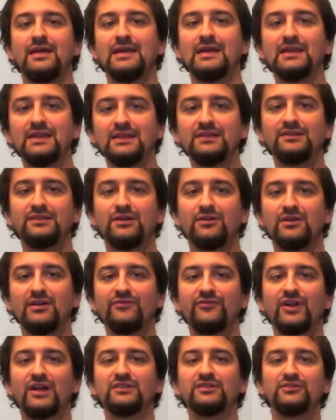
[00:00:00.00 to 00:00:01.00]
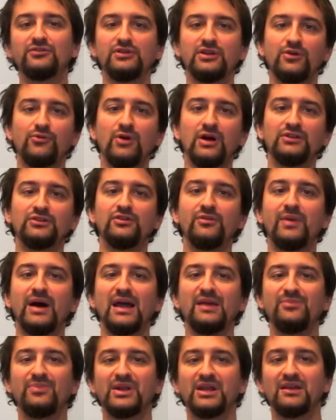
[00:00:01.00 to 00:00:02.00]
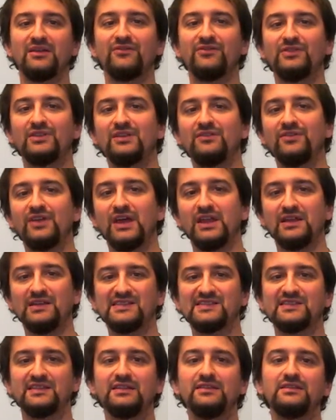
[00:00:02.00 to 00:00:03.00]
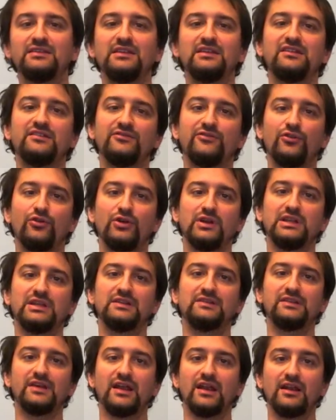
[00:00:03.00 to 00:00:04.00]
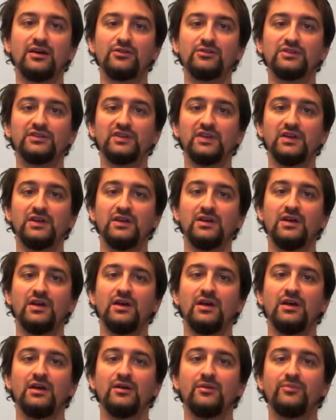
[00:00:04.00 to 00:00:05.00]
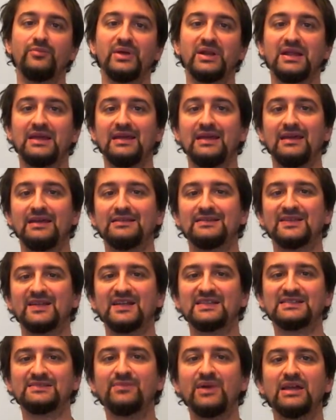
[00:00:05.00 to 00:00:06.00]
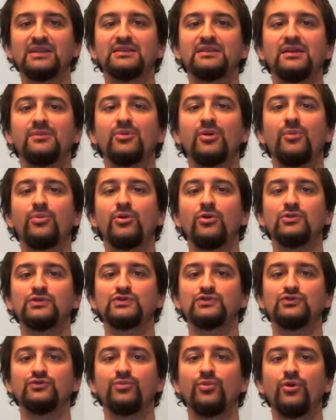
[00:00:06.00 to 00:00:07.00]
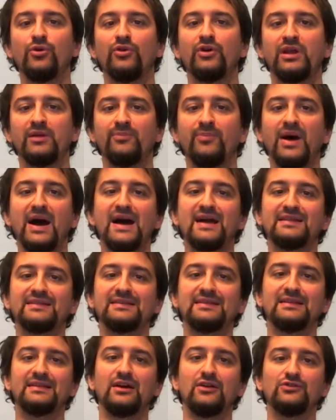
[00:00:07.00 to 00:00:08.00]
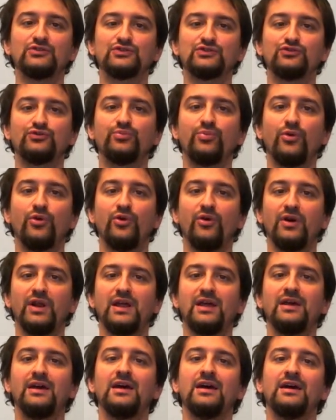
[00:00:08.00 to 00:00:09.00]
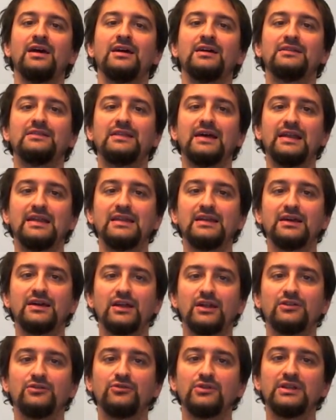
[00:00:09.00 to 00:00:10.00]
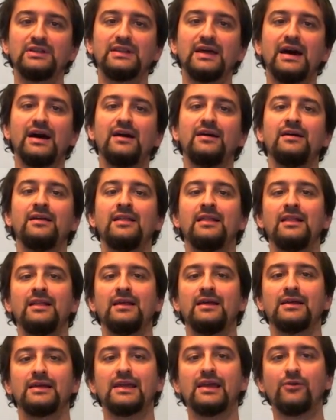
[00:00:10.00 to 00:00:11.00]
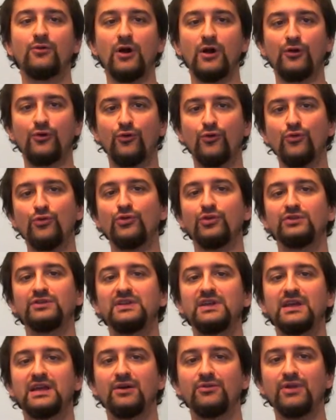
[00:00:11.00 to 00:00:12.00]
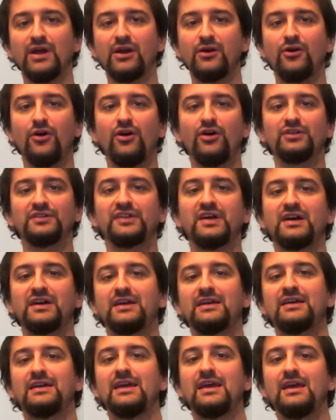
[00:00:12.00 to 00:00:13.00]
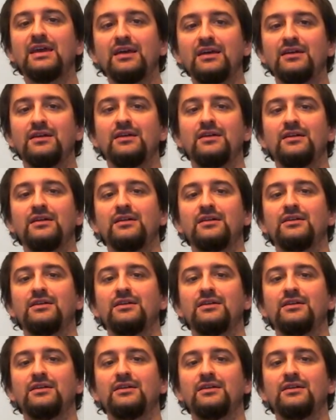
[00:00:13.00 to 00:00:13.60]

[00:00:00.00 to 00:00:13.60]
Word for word: iniziano una frase con il quando mai perché ti viene istintivo iniziarla così, perché trasmette proprio lo stupore, parte dallo stupore, dall'incredulità che qualcuno dica una cosa che